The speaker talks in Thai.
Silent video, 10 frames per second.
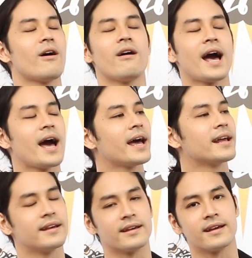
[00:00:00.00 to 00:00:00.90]
งไห้
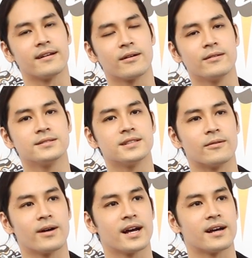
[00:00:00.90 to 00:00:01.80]
อะไรอย่างเงี้ยเราก็รู้สึก
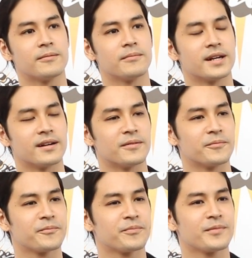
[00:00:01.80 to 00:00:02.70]
ว่ามัน
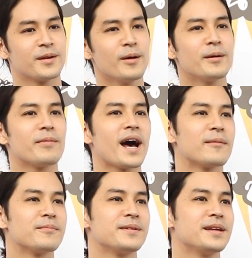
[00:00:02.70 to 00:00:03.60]
ก็เป็นภา
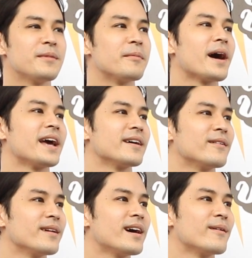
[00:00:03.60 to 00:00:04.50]
พที่ใหม่ๆข
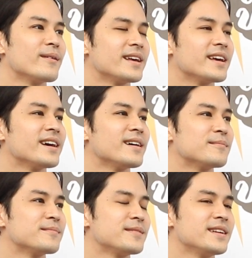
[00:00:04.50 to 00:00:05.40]
องเราอะไรเงี้ยครั
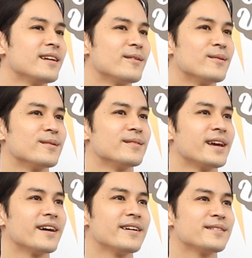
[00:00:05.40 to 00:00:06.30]
บที่เรา
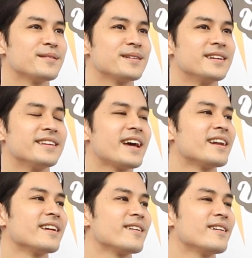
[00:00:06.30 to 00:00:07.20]
เองก็ตื่นเต้น
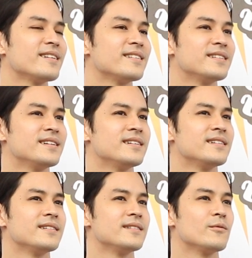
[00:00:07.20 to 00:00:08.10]
แล้วก็
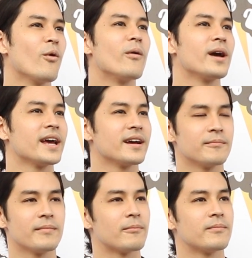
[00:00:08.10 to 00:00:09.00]
วงเอง
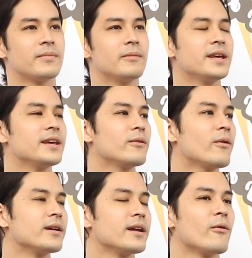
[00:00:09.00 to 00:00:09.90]
แบบพี่ๆทุก
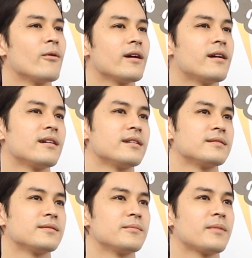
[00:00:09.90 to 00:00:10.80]
คนในวงก็
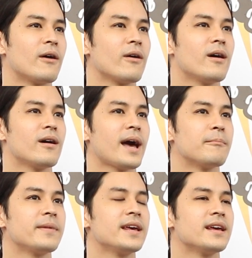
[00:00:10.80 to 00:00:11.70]
เขาก็แฮป
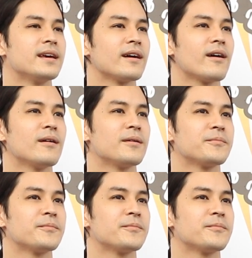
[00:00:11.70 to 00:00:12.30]
ปี้แล้วก็